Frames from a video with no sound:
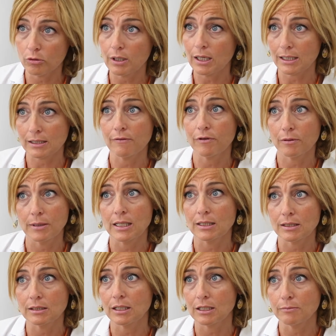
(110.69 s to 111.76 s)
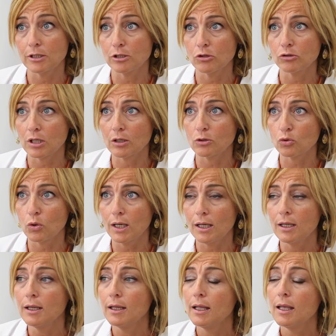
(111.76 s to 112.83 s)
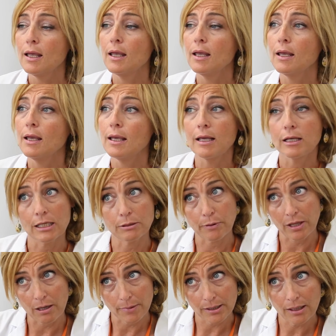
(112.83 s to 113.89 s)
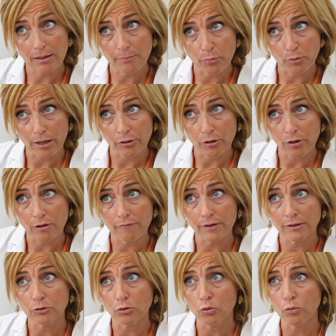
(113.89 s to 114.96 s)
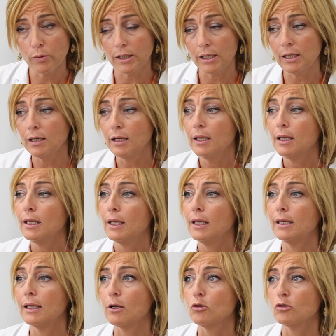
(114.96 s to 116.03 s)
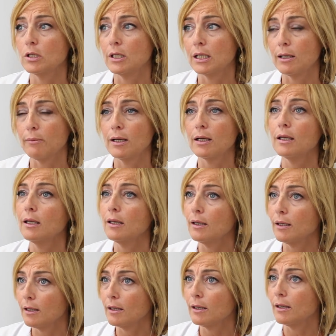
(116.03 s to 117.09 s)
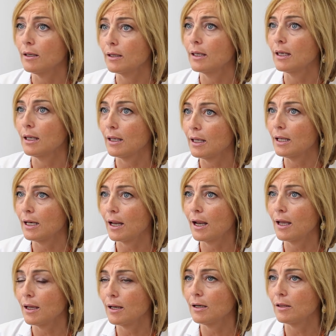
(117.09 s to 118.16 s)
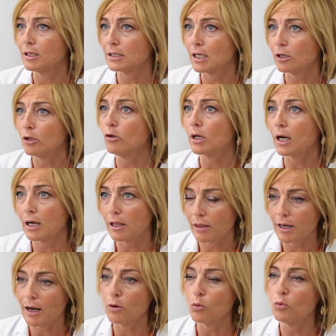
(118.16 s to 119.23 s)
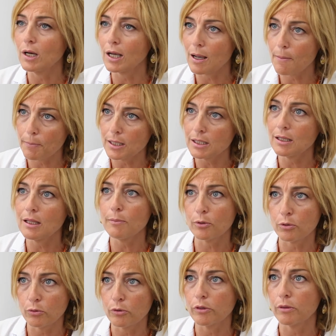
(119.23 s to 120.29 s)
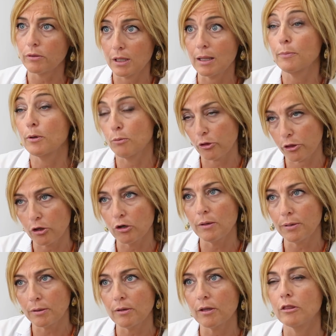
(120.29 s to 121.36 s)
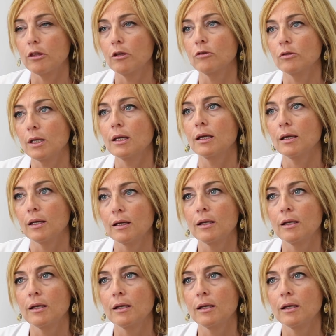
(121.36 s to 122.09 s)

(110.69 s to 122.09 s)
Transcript: de las enfermedades de transmisión sexual, especialmente en población infanto-juvenil, y que consideraban que, era necesario realizar alguna campaña de, promoción y prevención de